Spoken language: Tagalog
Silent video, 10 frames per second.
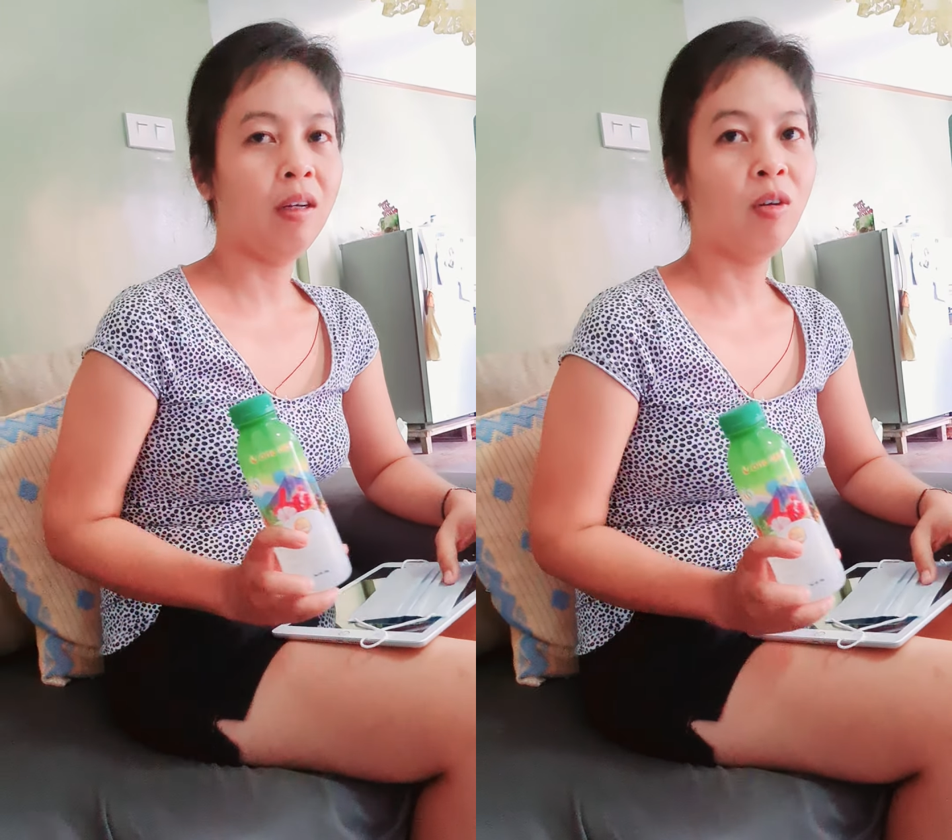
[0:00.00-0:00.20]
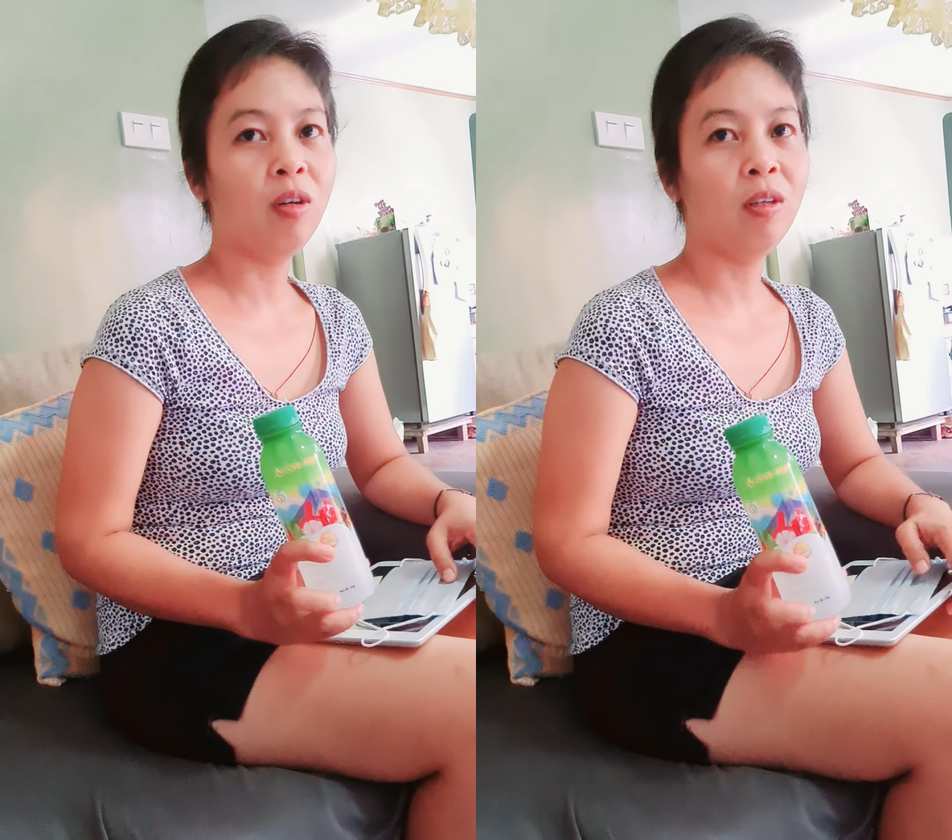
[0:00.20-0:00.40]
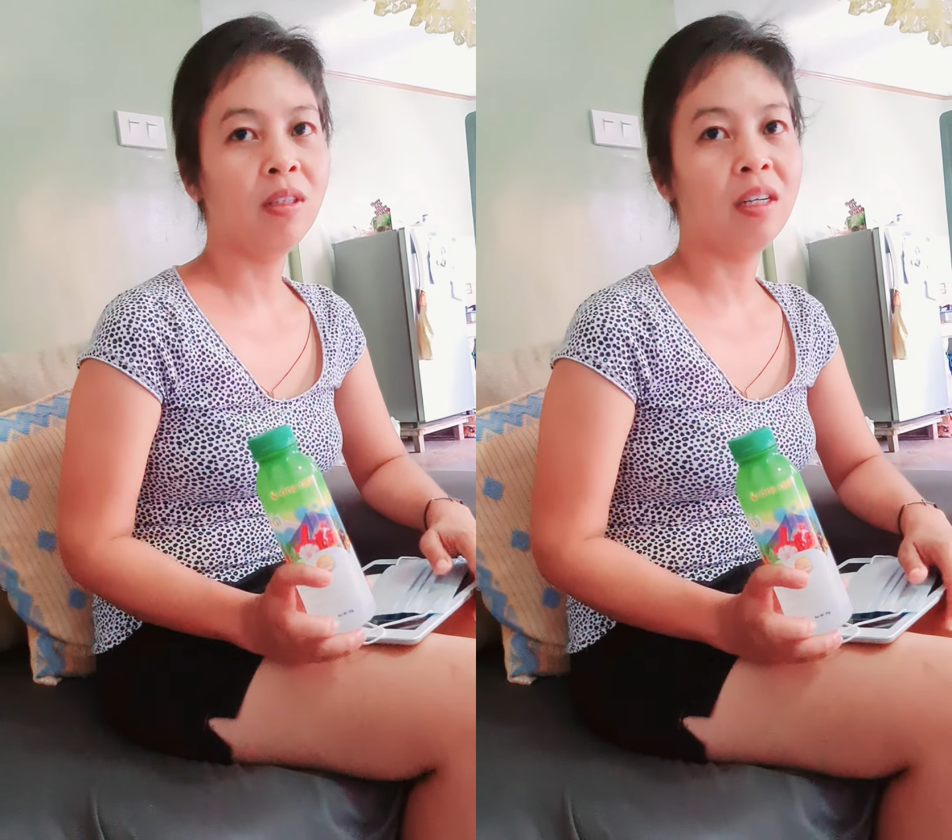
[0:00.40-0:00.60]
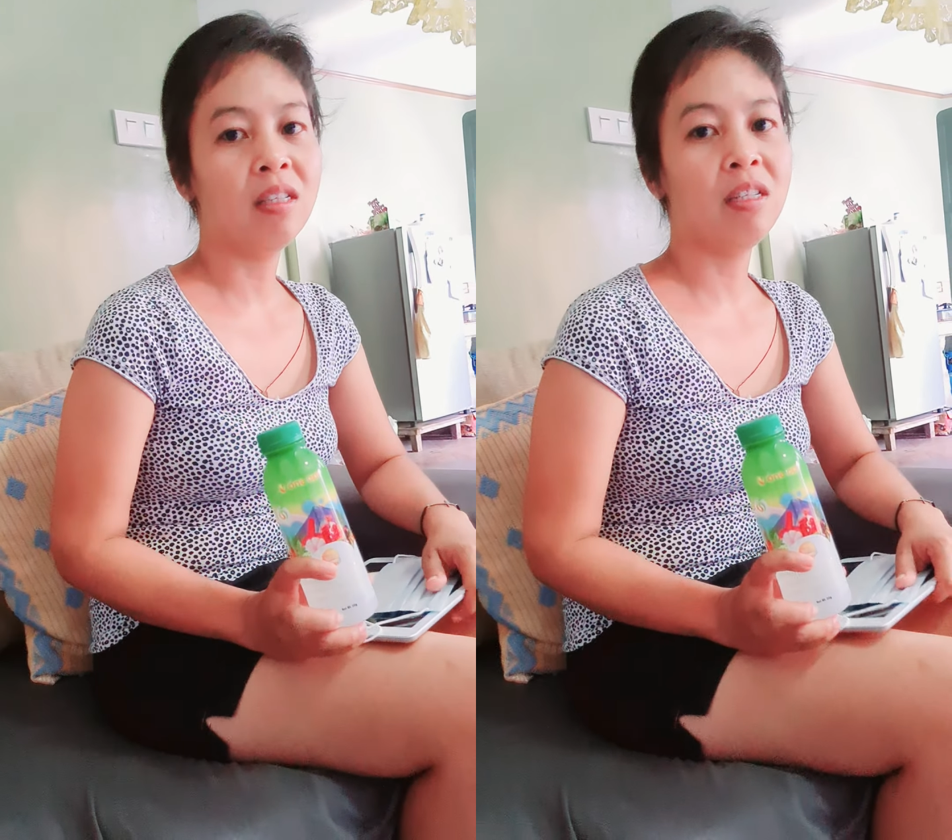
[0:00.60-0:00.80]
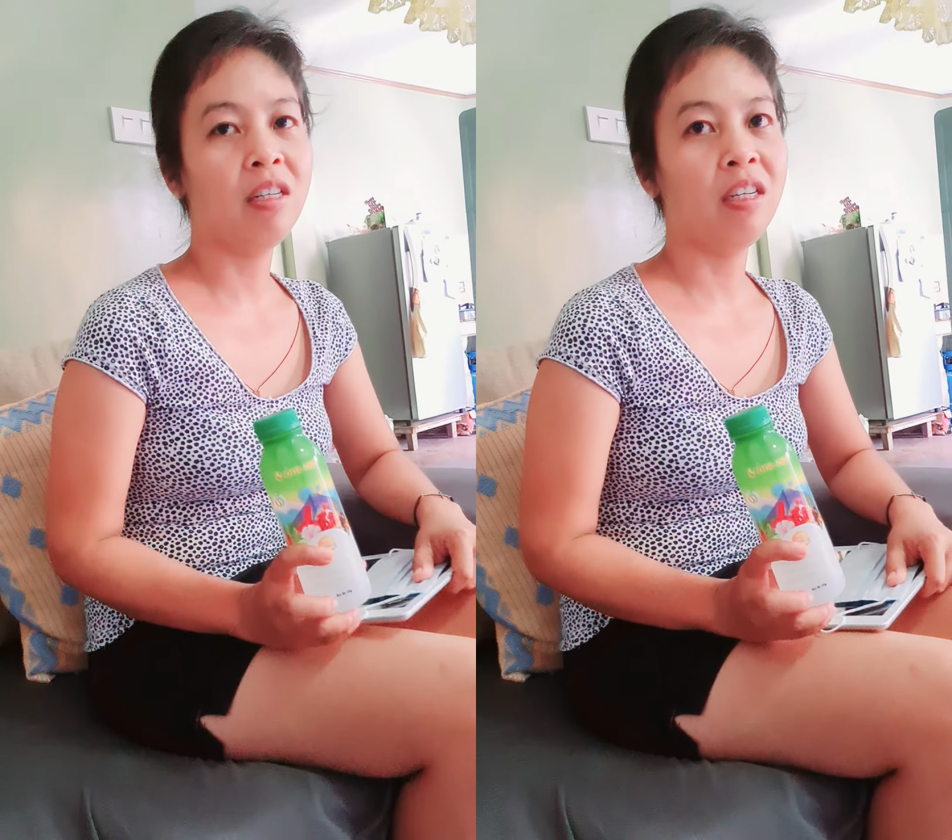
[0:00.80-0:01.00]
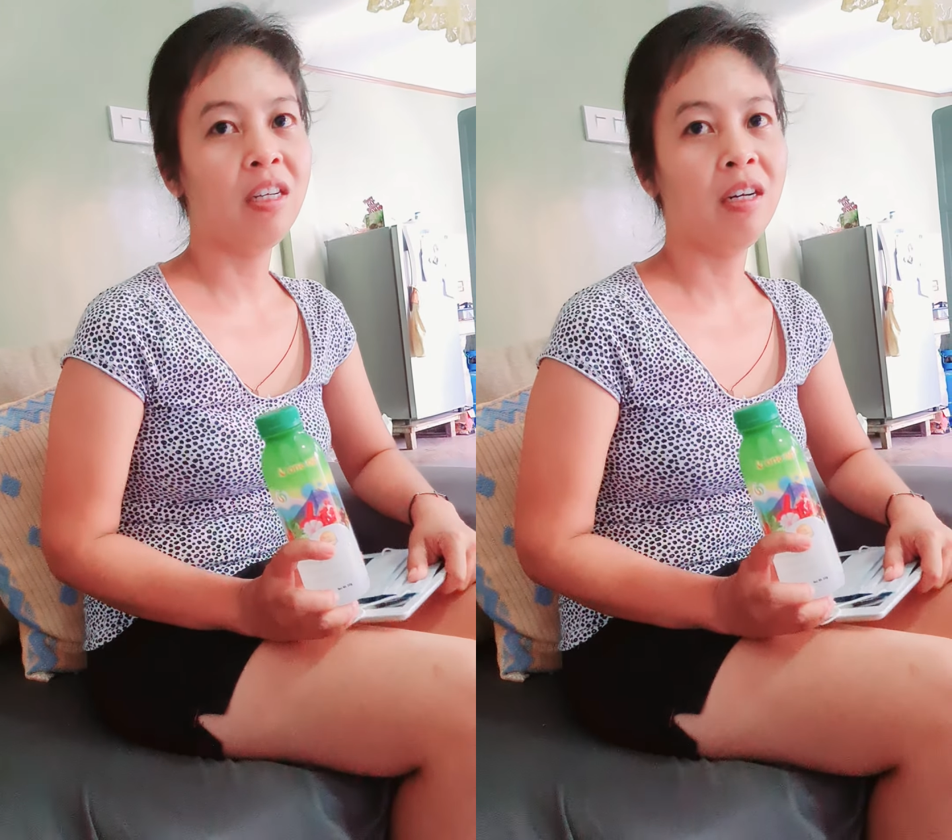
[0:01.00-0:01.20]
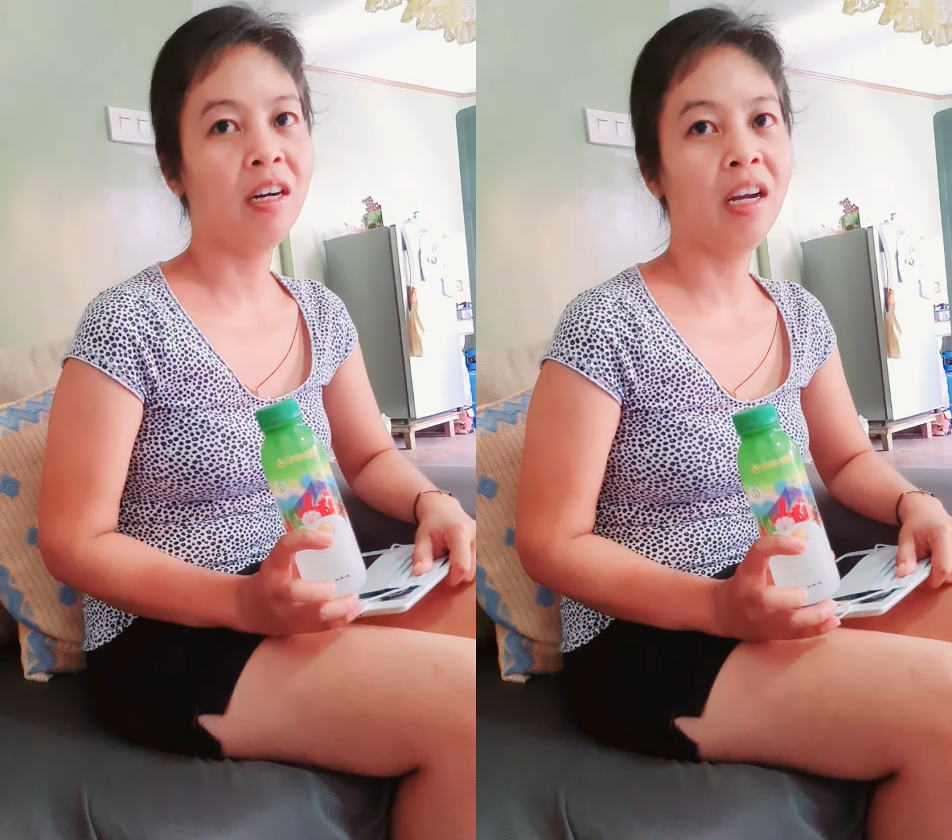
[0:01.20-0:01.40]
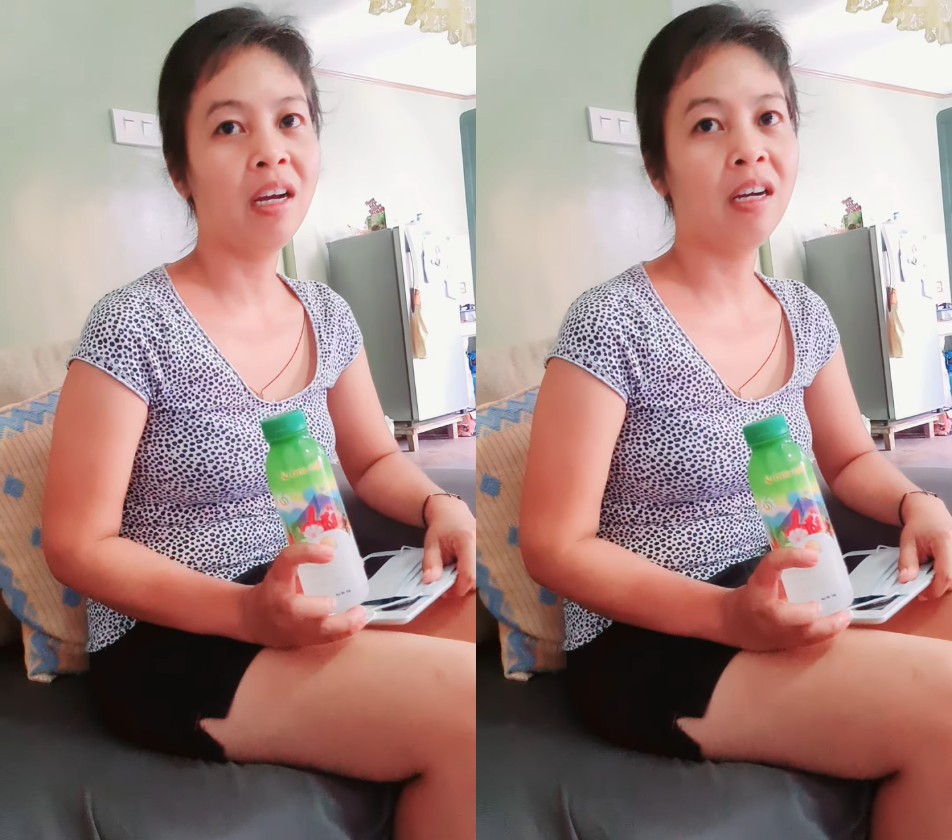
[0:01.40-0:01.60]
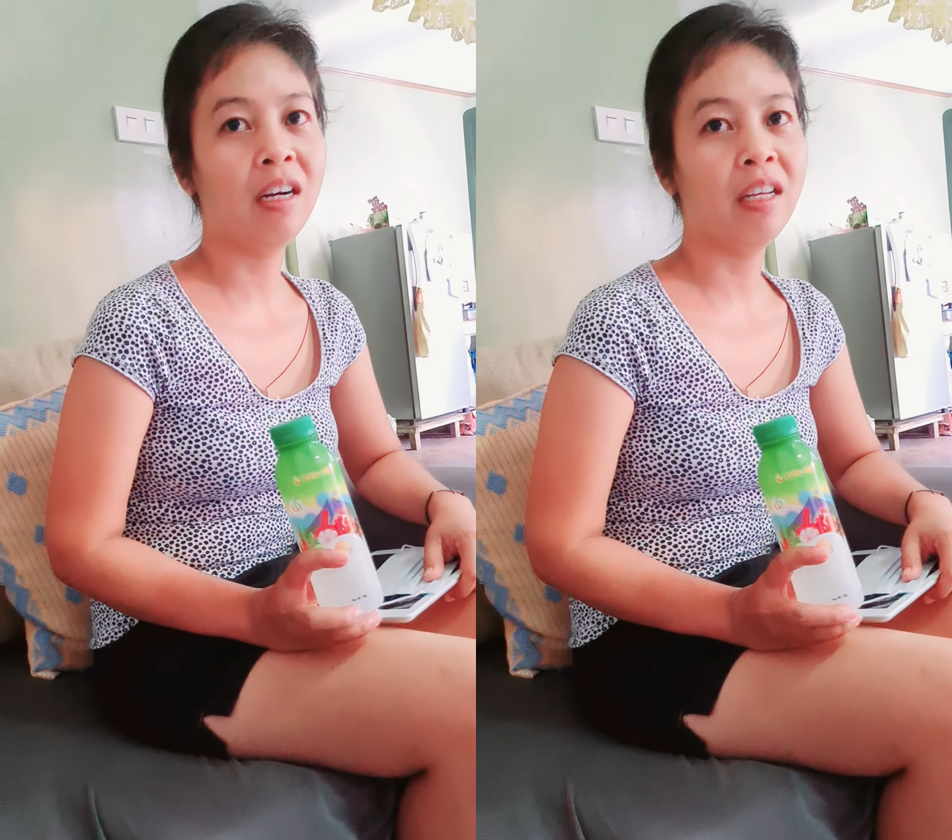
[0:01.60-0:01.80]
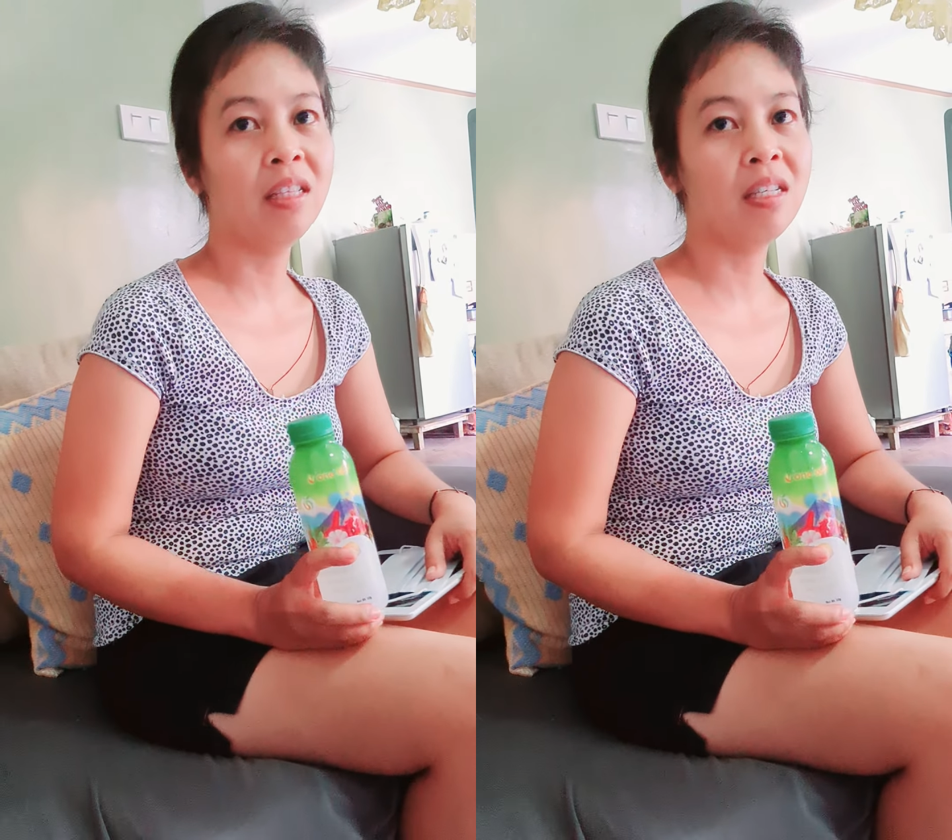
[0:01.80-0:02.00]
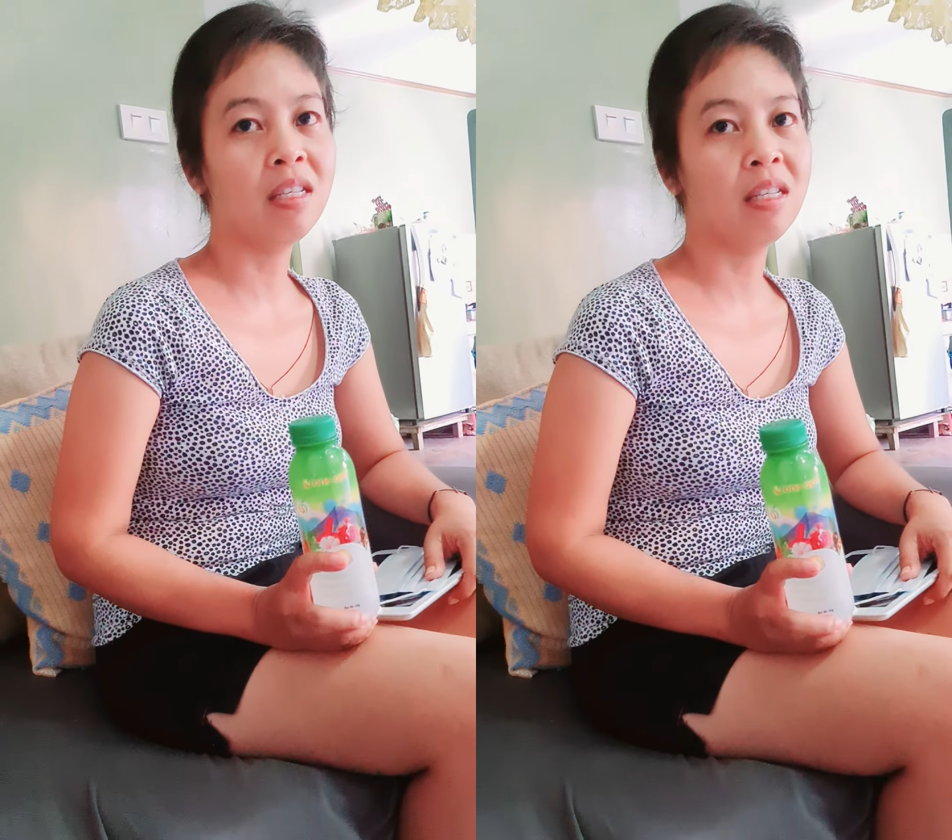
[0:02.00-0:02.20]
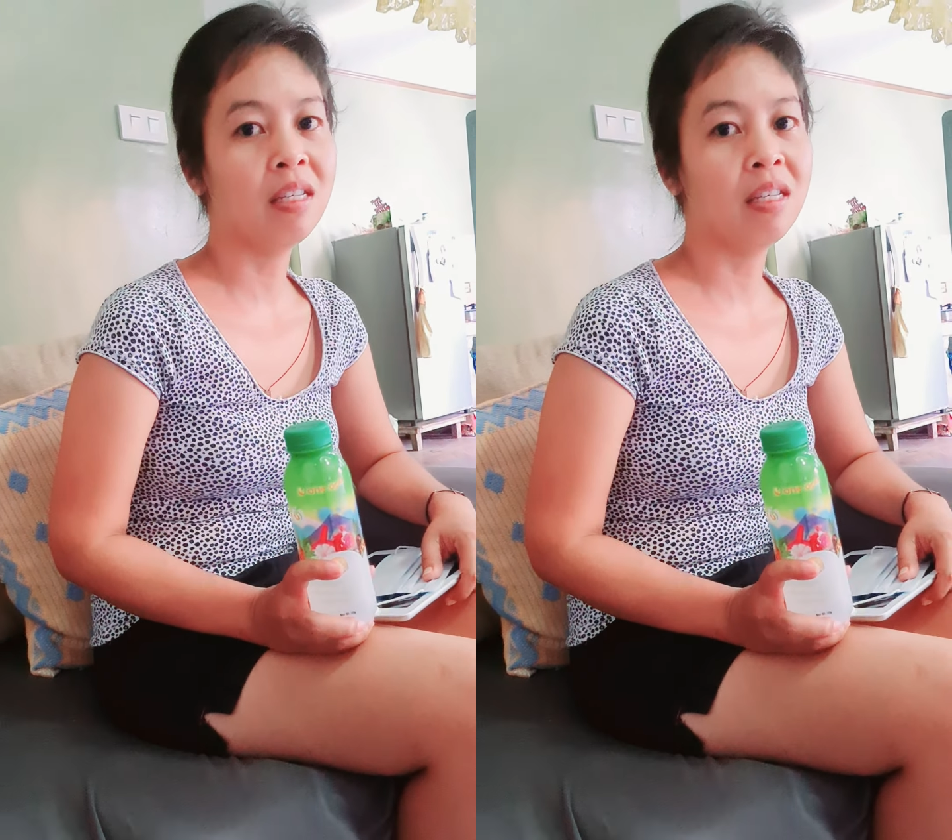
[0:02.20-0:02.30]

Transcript: colon cancer hmm. recurrence.